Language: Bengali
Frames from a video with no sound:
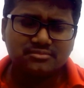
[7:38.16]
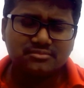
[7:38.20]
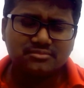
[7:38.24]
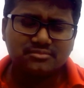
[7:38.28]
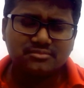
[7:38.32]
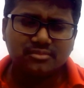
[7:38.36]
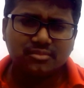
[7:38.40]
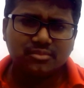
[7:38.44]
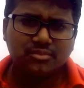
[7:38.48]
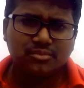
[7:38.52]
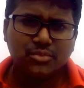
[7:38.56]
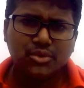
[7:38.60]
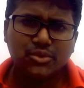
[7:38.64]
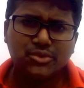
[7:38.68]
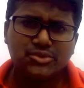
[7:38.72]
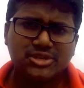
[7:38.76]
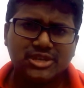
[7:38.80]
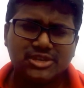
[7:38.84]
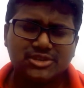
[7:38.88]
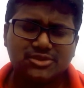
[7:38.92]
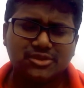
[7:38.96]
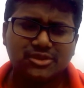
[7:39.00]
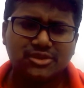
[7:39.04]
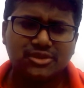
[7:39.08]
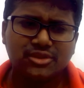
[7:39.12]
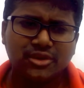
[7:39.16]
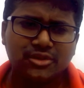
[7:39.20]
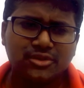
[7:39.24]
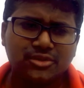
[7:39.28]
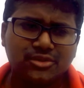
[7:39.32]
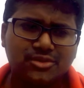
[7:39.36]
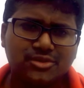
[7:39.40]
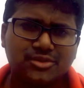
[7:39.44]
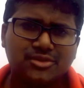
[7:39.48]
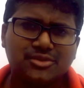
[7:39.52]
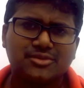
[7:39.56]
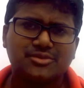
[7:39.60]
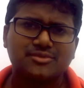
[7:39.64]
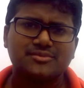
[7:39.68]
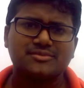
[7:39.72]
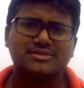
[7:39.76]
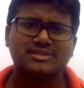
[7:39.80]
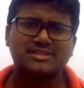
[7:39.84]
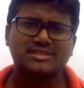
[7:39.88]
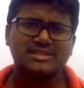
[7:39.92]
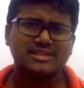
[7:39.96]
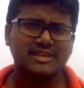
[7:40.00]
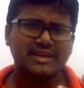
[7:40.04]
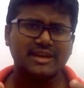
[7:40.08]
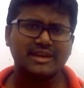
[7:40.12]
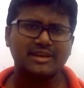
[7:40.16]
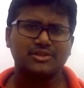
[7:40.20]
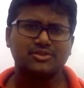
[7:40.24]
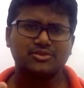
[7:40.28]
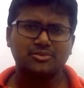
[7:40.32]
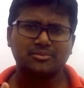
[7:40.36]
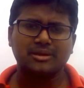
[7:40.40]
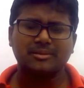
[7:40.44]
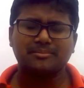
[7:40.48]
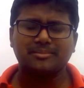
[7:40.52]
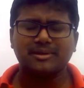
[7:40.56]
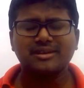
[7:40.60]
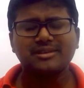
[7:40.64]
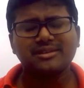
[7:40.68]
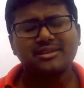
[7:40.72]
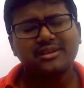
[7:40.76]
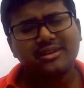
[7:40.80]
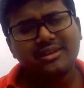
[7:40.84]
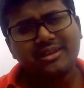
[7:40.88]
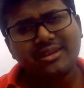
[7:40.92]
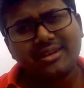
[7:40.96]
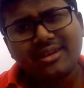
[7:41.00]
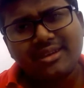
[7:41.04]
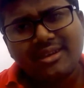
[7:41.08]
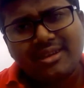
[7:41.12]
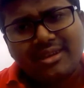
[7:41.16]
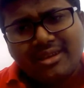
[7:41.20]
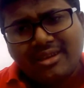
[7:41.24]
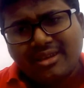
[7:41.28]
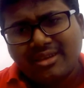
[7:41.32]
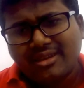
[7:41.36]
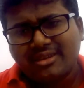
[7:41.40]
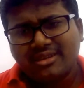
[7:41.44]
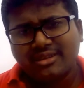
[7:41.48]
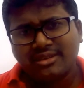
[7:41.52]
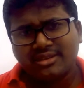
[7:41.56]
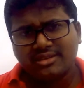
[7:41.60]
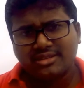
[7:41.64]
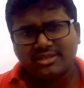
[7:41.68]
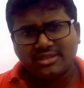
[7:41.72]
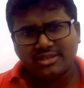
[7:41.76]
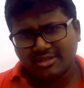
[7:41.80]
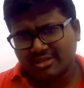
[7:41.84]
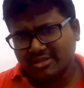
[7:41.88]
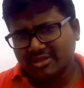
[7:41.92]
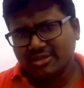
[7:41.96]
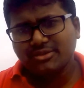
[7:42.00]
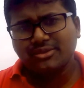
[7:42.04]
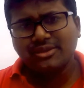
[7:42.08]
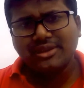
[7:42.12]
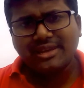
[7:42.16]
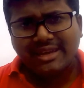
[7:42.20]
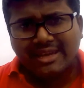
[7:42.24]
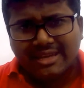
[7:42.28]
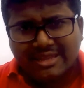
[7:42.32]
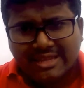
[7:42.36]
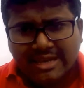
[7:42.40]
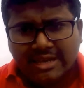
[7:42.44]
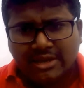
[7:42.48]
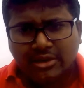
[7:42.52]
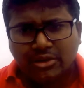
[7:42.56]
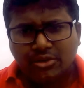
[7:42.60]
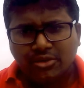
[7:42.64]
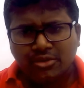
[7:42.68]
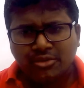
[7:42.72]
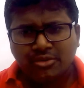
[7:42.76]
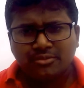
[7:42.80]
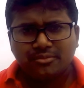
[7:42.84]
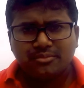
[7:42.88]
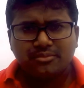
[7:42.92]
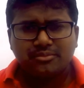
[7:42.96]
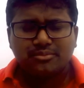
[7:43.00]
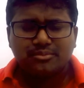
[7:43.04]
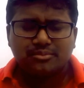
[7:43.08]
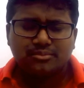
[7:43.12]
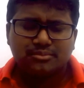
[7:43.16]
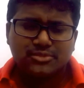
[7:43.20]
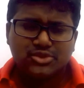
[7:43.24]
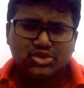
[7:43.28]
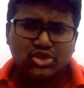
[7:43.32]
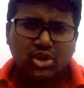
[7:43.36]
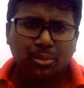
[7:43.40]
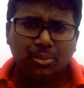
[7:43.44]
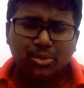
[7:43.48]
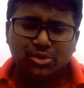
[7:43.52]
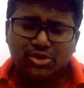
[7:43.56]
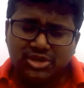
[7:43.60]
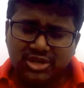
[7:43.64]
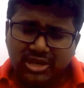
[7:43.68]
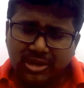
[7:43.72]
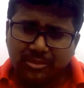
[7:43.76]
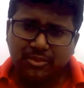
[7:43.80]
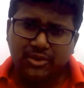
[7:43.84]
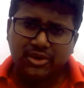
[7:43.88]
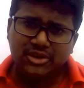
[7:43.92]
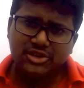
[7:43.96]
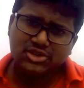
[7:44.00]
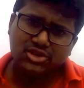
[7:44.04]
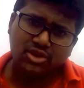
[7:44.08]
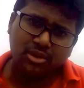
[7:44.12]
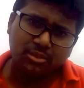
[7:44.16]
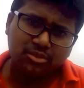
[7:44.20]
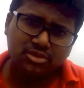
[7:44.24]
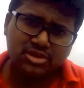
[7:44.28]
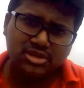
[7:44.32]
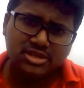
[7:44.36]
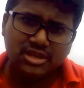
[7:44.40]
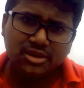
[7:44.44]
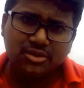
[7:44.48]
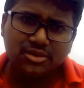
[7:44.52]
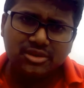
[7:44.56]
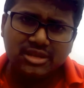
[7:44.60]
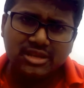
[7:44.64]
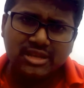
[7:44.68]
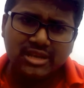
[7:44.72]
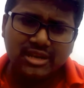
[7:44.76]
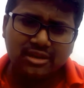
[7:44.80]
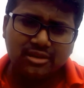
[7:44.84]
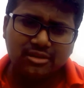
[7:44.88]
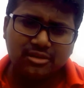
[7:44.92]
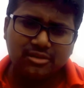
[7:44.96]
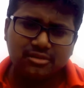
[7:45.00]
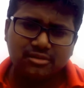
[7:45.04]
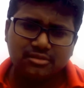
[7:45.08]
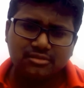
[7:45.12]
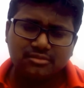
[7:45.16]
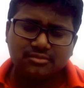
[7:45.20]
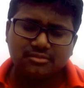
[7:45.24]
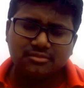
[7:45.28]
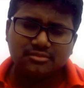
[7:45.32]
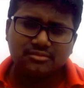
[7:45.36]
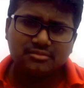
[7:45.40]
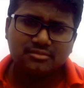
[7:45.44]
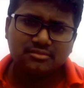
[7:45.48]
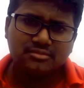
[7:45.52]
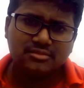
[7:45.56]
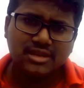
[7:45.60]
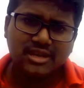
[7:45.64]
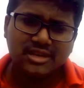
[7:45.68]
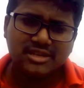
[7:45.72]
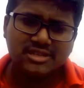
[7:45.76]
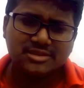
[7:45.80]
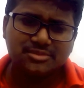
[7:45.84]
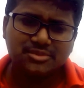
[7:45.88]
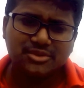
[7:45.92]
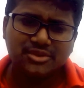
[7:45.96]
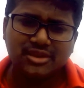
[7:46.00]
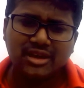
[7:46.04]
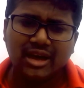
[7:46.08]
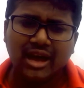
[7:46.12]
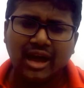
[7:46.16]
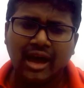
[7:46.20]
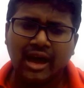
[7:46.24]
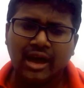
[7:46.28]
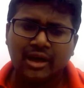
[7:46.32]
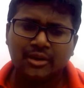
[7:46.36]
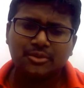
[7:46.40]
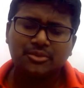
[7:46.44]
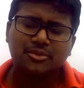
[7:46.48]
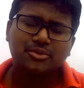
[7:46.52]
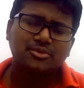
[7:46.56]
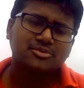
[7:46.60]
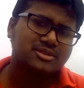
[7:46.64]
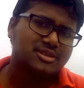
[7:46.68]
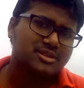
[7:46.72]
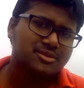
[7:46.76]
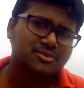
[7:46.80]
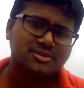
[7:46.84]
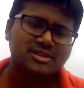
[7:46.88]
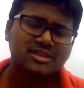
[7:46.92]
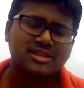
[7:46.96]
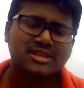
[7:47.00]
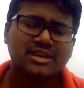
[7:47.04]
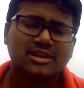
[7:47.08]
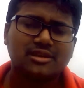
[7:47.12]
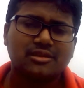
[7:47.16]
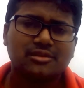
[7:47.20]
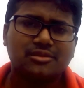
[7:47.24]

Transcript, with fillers: বউ শাশুড়ির দ্বন্দ্ব তো চিরায়িত ব্যাপার সেটিও লেগে থাকলো সমস্যার পরে সমস্যা হতে থাকলো তার জীবন আরো কঠিন হতে থাকলো